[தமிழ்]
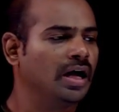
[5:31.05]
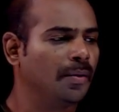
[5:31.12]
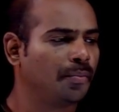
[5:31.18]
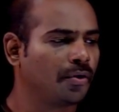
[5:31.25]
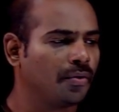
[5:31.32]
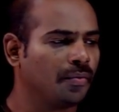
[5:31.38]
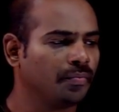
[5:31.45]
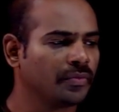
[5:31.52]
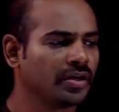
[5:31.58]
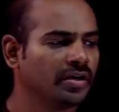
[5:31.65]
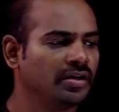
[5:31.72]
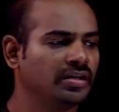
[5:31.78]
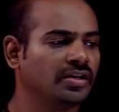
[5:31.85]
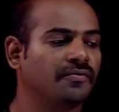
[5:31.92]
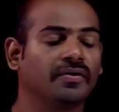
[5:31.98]
அப்புறம்
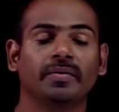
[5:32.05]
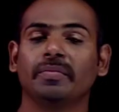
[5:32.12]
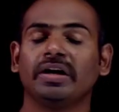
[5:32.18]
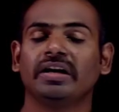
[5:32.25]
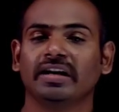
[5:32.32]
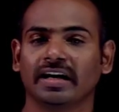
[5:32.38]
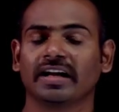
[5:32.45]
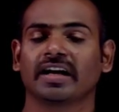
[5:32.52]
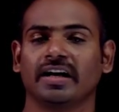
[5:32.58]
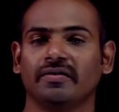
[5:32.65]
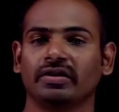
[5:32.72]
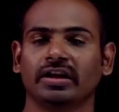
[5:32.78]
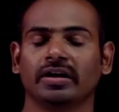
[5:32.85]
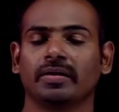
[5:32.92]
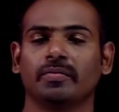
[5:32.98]
இந்த ஃப்ளம்மிங்கின் இடக்கை
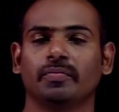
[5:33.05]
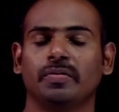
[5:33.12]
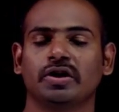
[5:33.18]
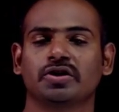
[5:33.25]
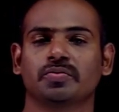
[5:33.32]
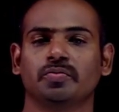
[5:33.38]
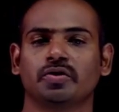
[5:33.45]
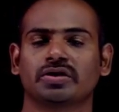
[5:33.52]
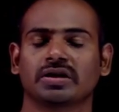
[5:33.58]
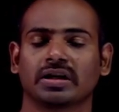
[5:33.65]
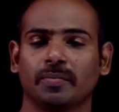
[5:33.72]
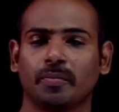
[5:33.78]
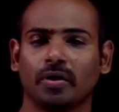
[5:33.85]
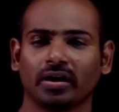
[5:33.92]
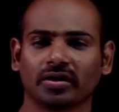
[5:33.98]
விதியை நம்ம படித்து
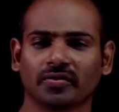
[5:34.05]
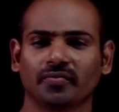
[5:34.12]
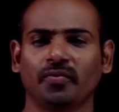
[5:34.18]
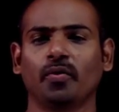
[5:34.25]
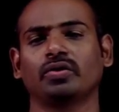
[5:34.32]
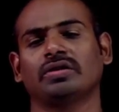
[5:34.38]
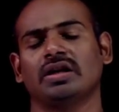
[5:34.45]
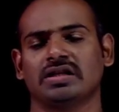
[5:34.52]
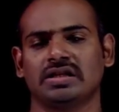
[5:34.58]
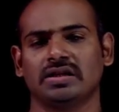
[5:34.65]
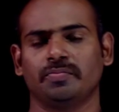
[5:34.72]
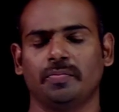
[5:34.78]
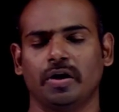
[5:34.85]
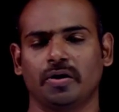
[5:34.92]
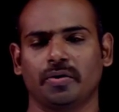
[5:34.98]
முடிச்சதுக்கப்புறம் அடுத்து ஃபோர்த்
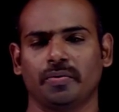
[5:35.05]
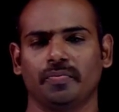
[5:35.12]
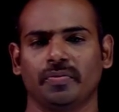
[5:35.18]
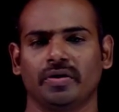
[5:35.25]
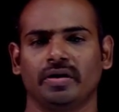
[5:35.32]
லெசனுக்கு பார்க்குறோம்